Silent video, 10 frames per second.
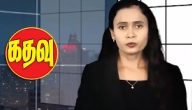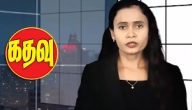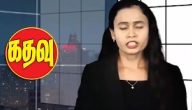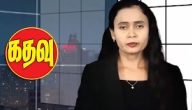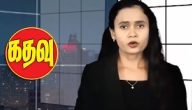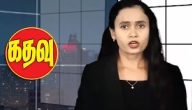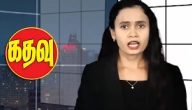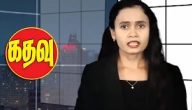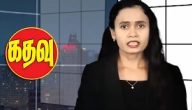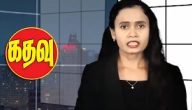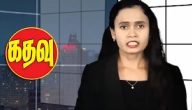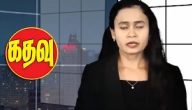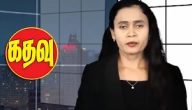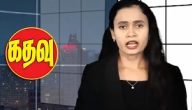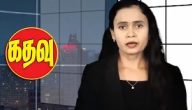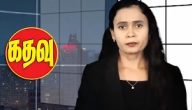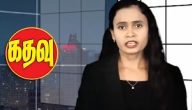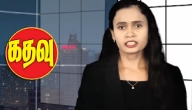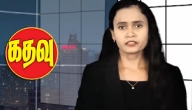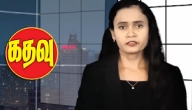உற்பத்தி பொருளாதாரத்தை
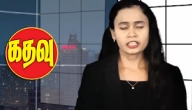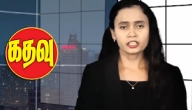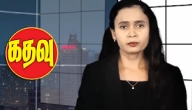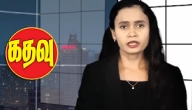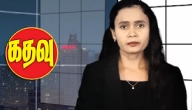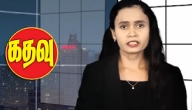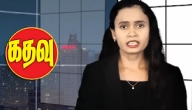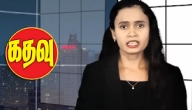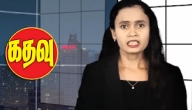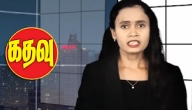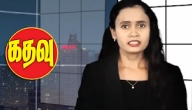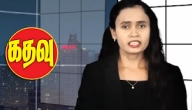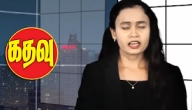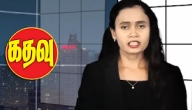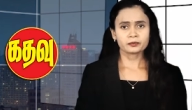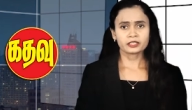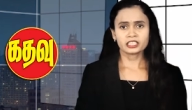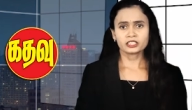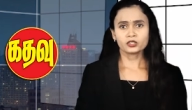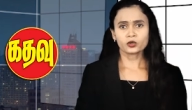பலப்படுத்த வேண்டும் என்பதே
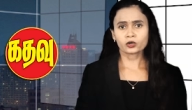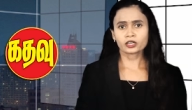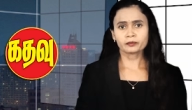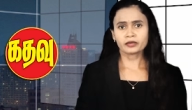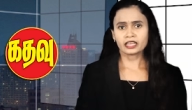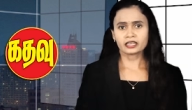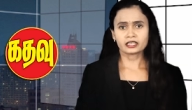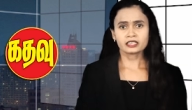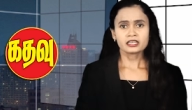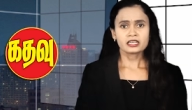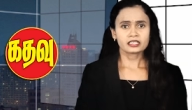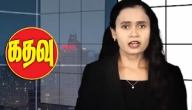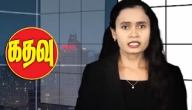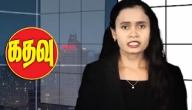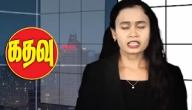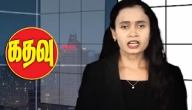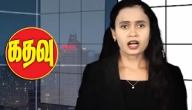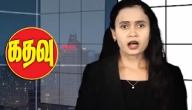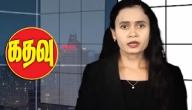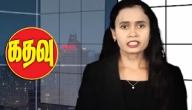ஜனாதிபதியின் நோக்கம் என ராஜாங்க
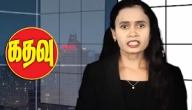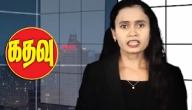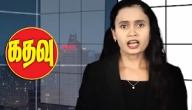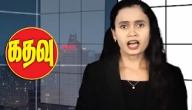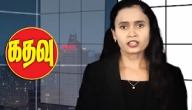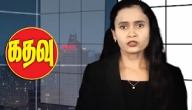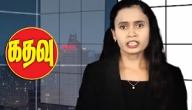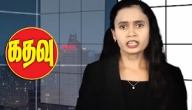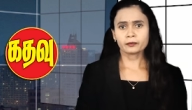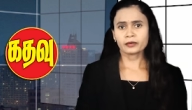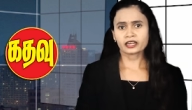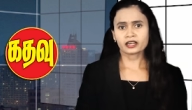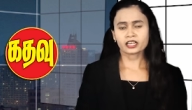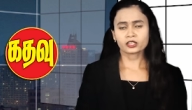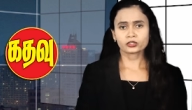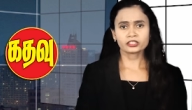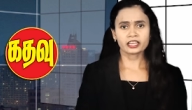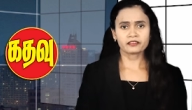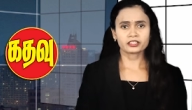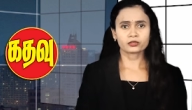அமைச்சர் அரந்திக பெர்னாண்டோ
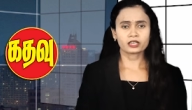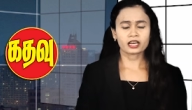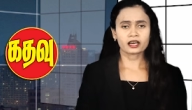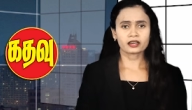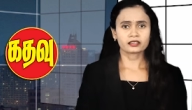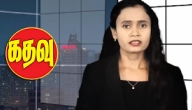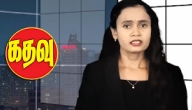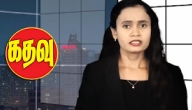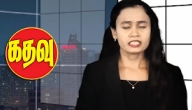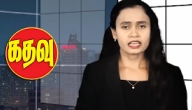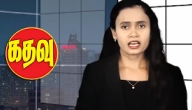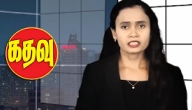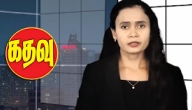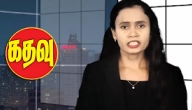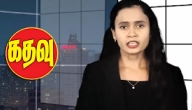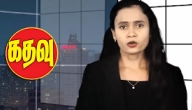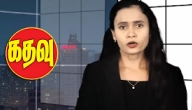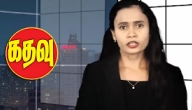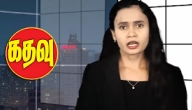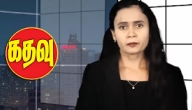தெரிவித்துள்ளார் ஜனாதிபதி
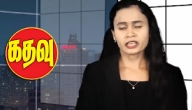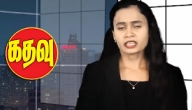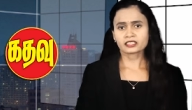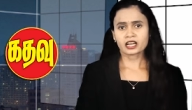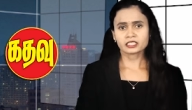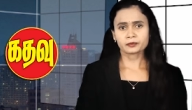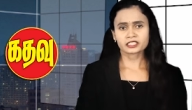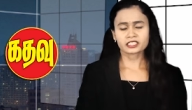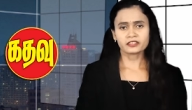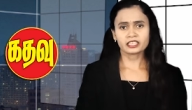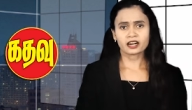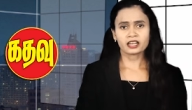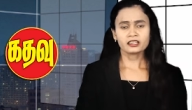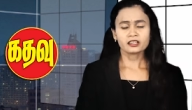கோட்டாபயர் ராஜபக்சவினால்